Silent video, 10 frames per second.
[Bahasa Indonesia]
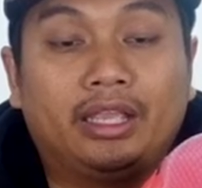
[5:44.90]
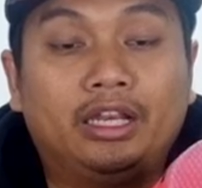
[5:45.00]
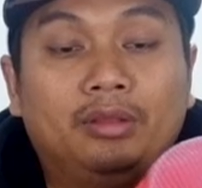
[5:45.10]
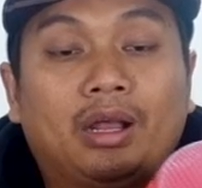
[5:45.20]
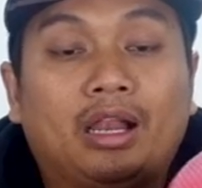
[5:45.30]
gini
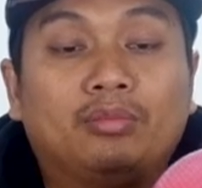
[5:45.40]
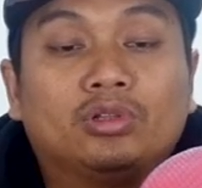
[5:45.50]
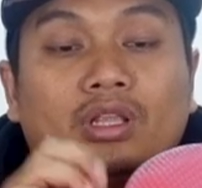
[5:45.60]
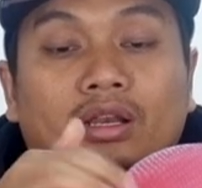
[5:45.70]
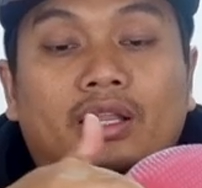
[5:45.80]
dia bakal
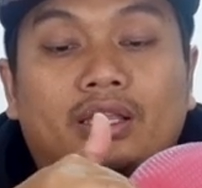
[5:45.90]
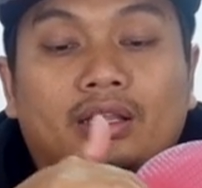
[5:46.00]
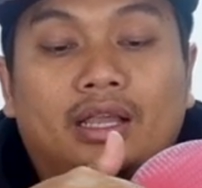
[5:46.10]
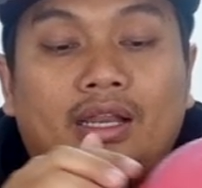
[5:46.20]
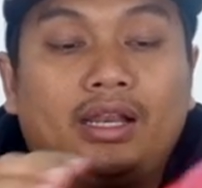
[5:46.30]
muter nih
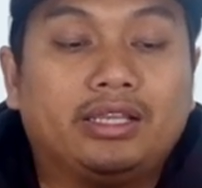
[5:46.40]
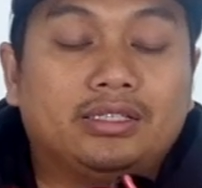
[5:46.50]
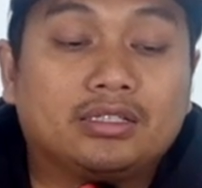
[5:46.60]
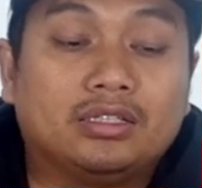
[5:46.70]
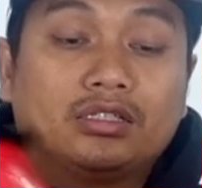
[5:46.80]
karena
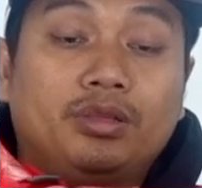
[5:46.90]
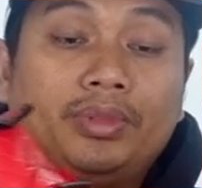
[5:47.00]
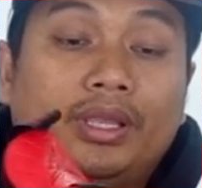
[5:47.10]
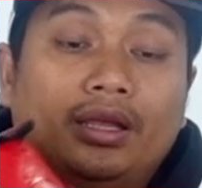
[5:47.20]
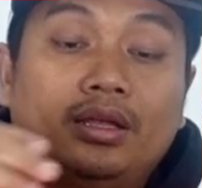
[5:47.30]
lacing
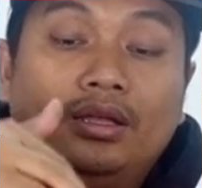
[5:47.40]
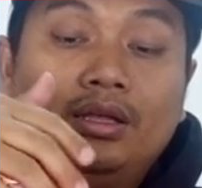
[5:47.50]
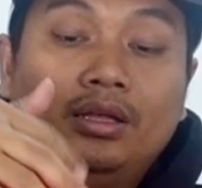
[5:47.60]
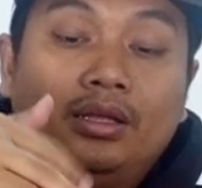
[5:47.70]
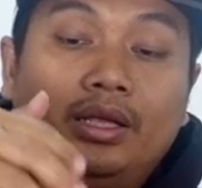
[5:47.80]
sistemnya
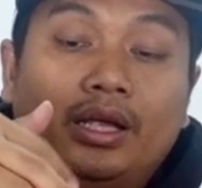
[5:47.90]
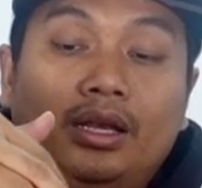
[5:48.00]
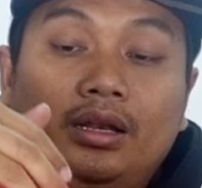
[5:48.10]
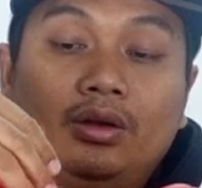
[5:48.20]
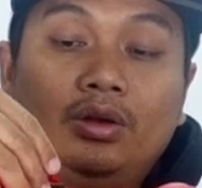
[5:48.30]
ya
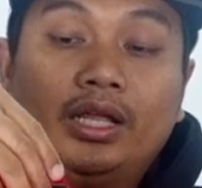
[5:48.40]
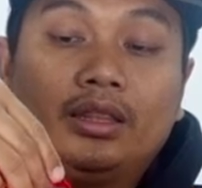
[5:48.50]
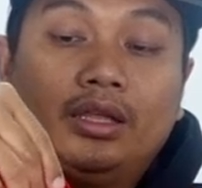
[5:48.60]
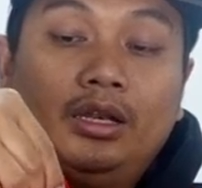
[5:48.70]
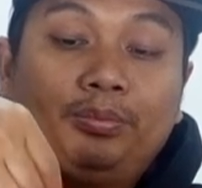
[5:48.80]
kan lo
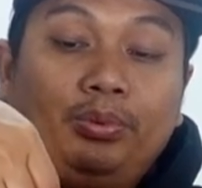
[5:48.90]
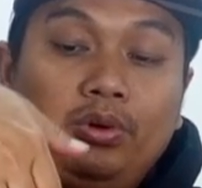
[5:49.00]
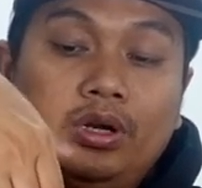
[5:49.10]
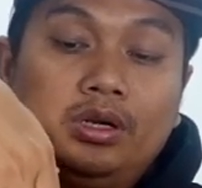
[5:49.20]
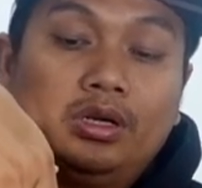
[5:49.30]
lihat nih ini
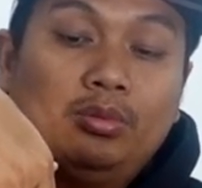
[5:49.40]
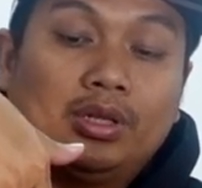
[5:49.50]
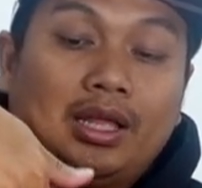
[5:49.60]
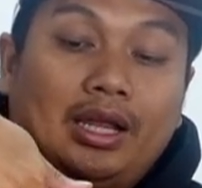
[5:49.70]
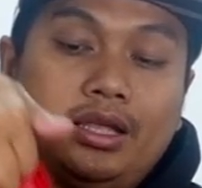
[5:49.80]
pull ini
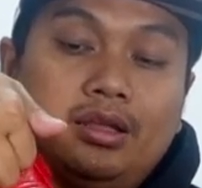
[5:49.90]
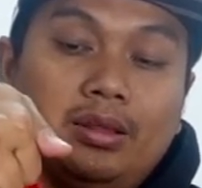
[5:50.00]
buat narik